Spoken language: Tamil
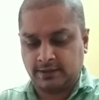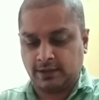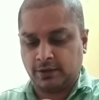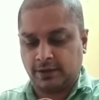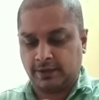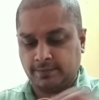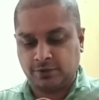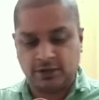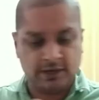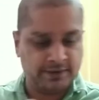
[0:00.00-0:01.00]
ஓகே
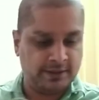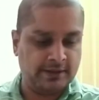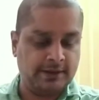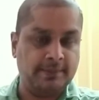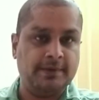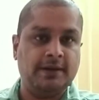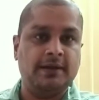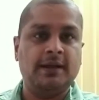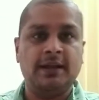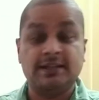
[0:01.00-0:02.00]
முதல்ல வந்து நம்ம
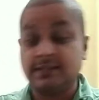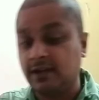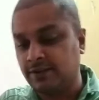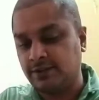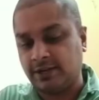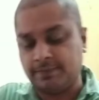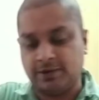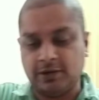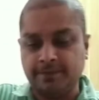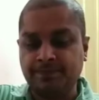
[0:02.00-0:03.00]
மசாங்கா வந்து ட்ரை
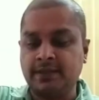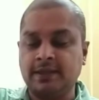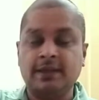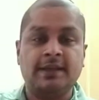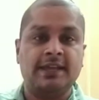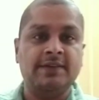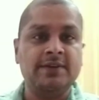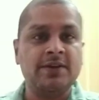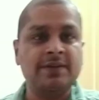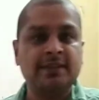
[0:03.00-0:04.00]
பண்ணோம்
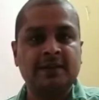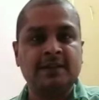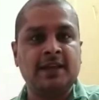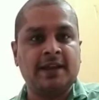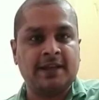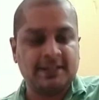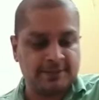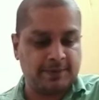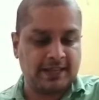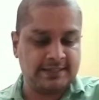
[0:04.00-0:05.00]
இவங்க வந்து தேர்
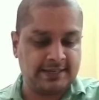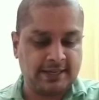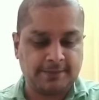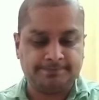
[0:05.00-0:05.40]
அகேன்ஸ்ட் பிளாஸ்டிக்